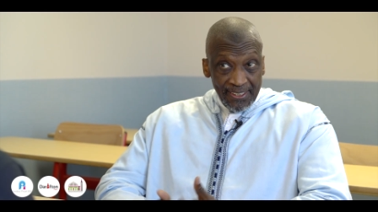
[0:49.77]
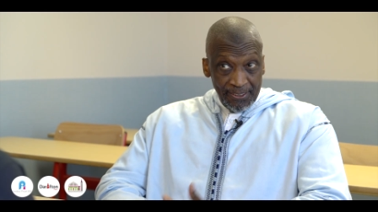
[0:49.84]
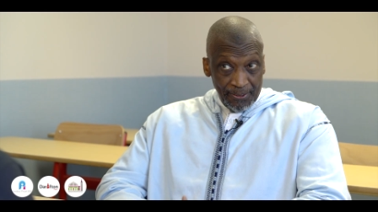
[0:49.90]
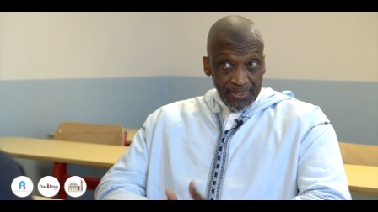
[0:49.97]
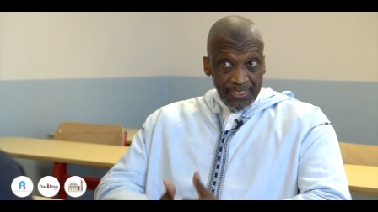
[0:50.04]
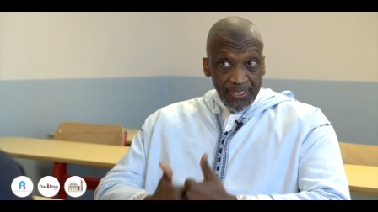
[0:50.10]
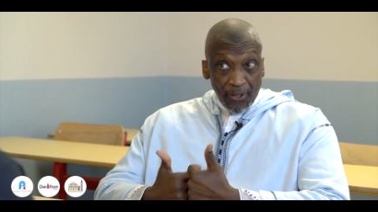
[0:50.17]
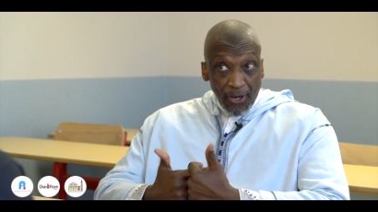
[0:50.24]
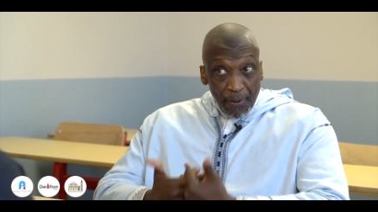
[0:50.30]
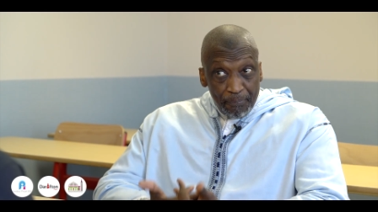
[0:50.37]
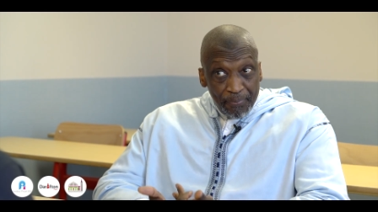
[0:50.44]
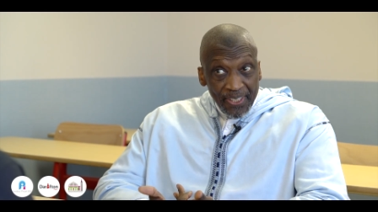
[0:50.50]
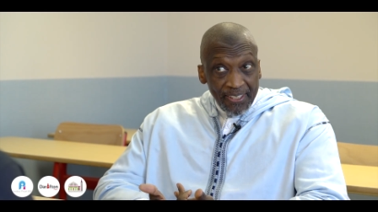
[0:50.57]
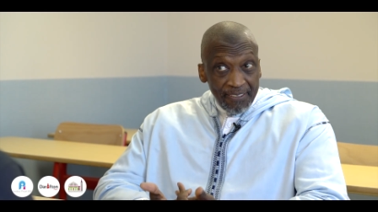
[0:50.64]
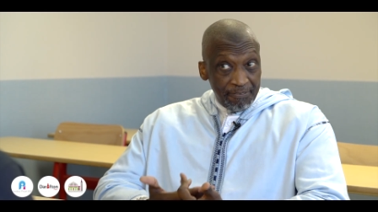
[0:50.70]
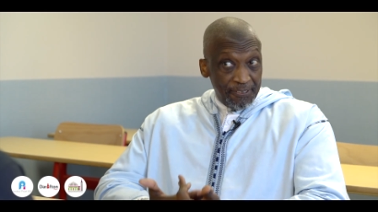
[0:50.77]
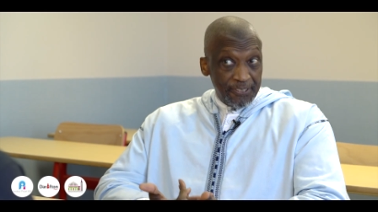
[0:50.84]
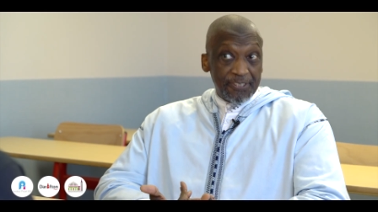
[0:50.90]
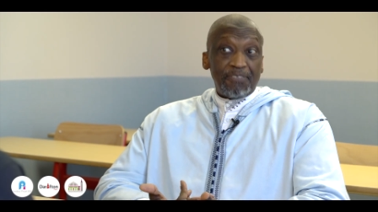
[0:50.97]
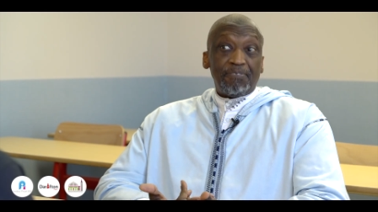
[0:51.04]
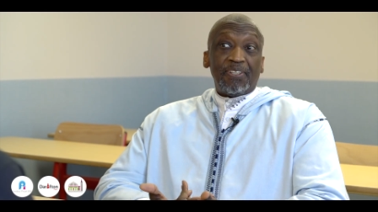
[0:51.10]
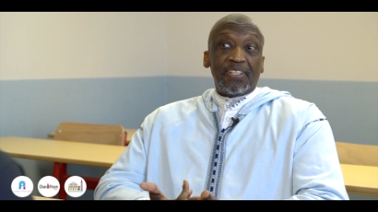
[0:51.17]
donc qui ont appris,
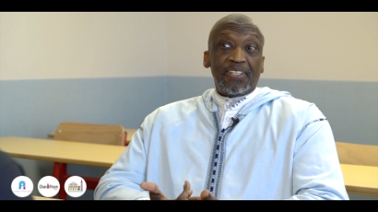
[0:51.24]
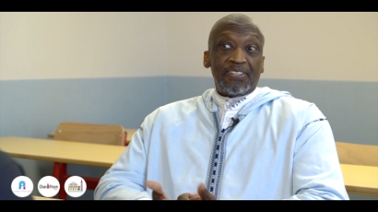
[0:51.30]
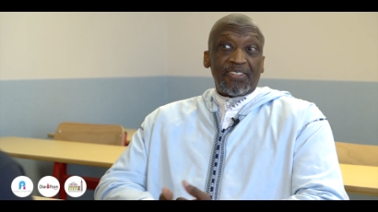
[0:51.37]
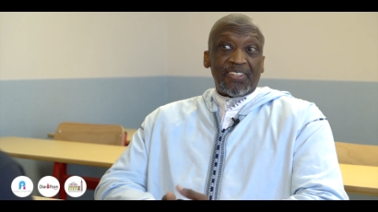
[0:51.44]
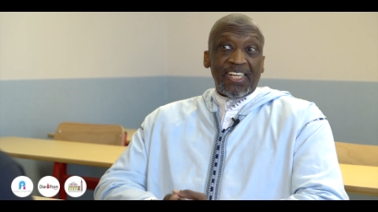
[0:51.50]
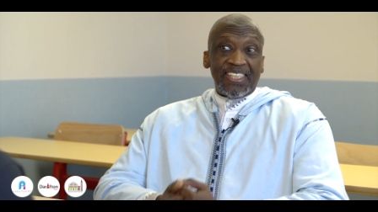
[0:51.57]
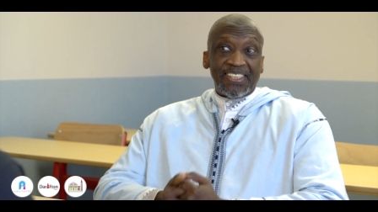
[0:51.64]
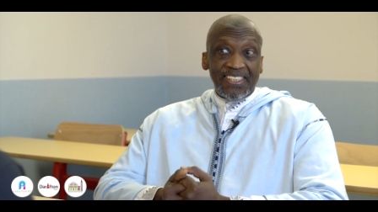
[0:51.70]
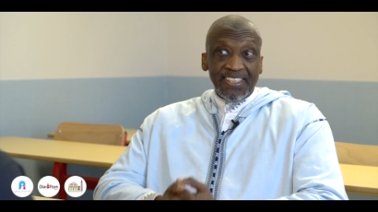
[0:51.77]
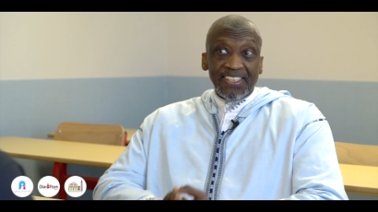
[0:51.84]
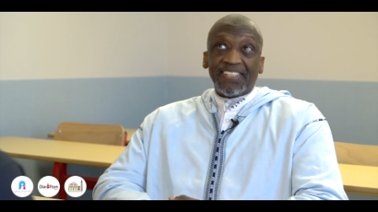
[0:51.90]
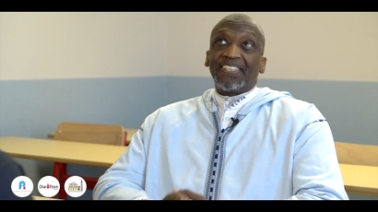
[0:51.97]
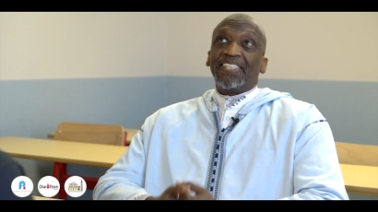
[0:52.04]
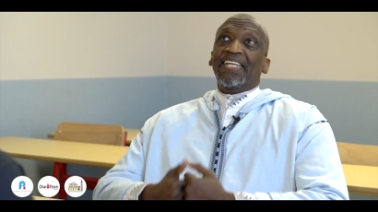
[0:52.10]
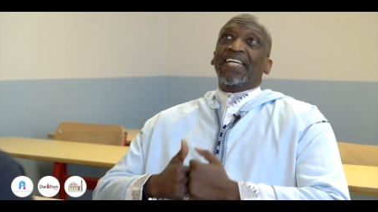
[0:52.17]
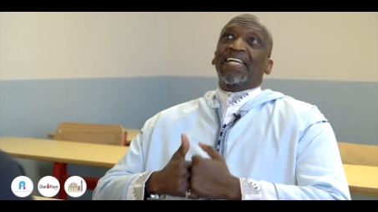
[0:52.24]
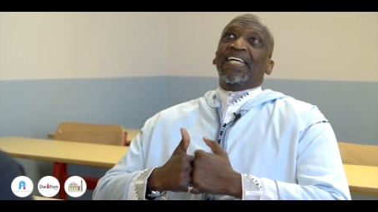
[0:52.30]
forcément. Donc la science,